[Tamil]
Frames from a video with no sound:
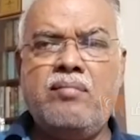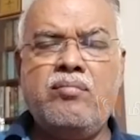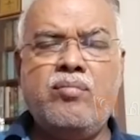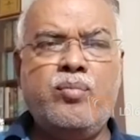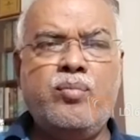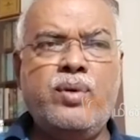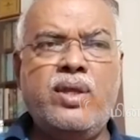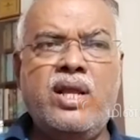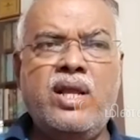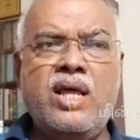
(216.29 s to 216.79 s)

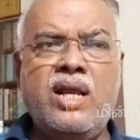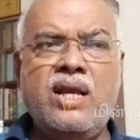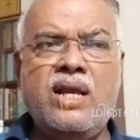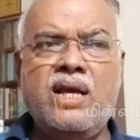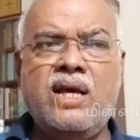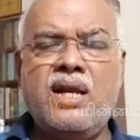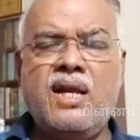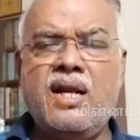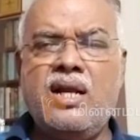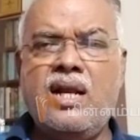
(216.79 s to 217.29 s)
முப்பதாயிரம்
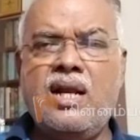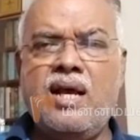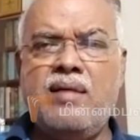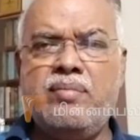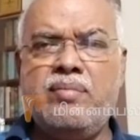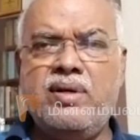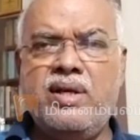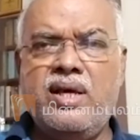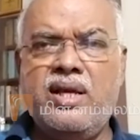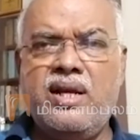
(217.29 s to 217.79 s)
கேட்குறாங்க
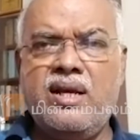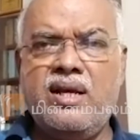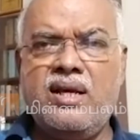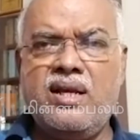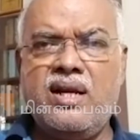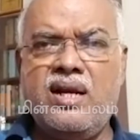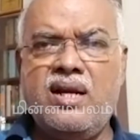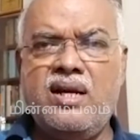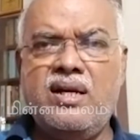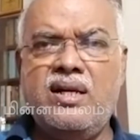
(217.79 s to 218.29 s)
நாற்பதாயிரம்
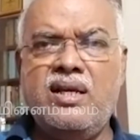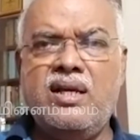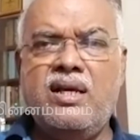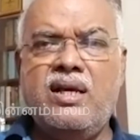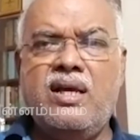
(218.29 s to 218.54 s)
கேட்குறாங்கன்னு